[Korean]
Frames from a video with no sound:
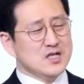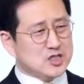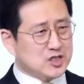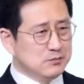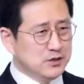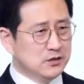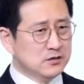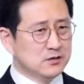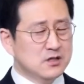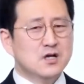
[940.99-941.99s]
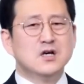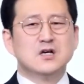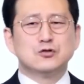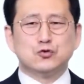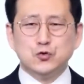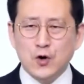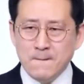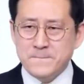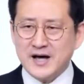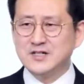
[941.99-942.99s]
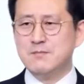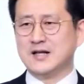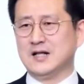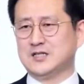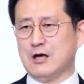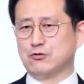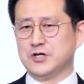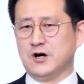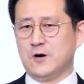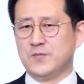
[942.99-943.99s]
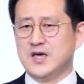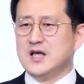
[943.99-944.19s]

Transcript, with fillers: 지금은 구원받을 만한 때고요.